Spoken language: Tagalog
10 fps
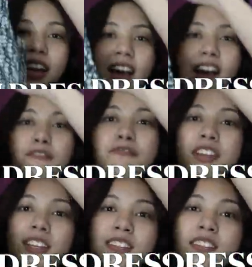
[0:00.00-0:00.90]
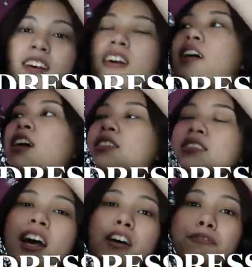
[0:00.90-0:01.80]
I have this
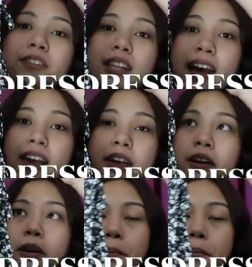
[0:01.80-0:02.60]
self-tie